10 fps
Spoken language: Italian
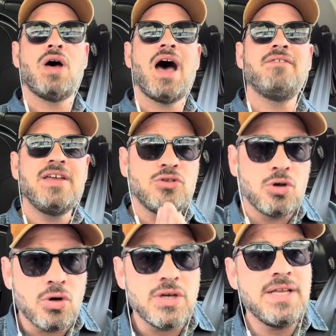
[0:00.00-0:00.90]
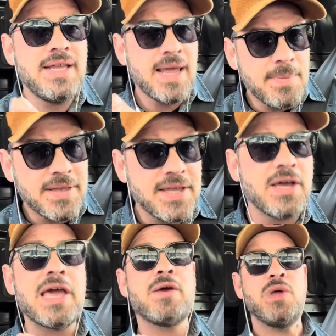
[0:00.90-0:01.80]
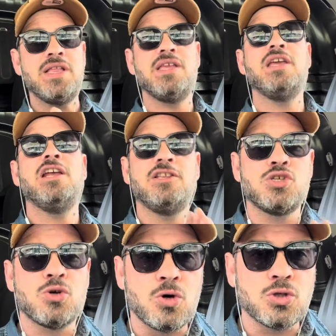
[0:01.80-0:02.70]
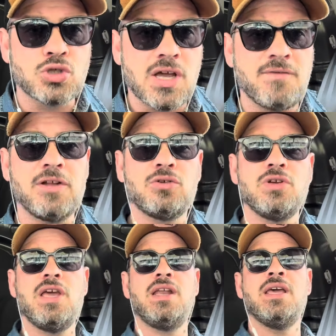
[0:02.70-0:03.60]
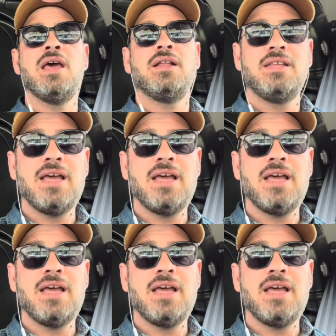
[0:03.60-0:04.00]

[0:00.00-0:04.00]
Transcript: avendo i debiti, che quindi il discorso che ha fatto ieri di